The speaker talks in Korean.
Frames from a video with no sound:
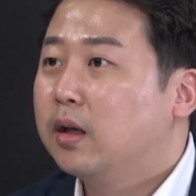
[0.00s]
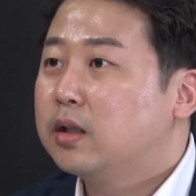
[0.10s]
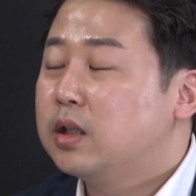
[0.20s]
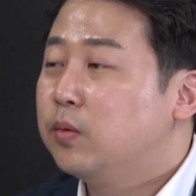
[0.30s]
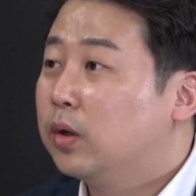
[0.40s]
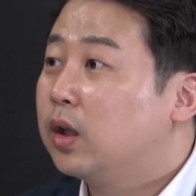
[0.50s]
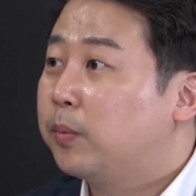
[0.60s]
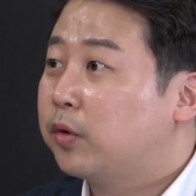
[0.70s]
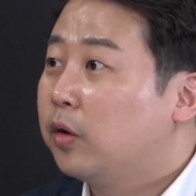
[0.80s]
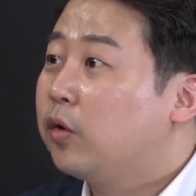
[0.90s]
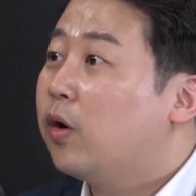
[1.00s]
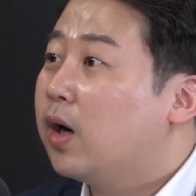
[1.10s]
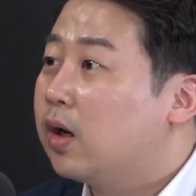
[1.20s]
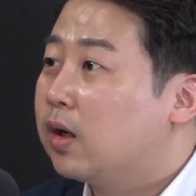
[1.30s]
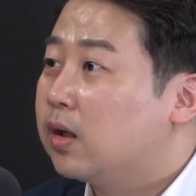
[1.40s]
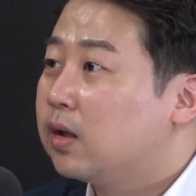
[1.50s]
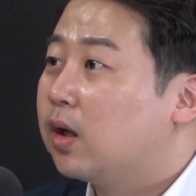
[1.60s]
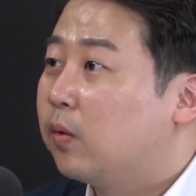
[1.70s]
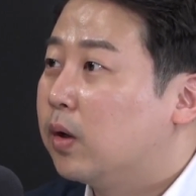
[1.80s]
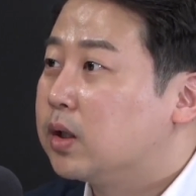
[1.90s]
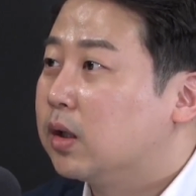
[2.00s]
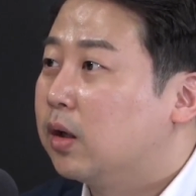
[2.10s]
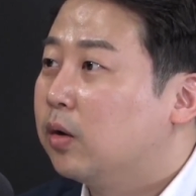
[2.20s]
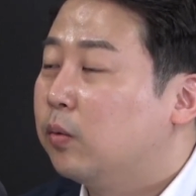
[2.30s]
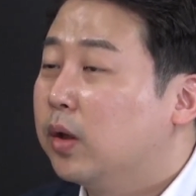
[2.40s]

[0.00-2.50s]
신임 원내대표 선거가 있다고 하잖아요.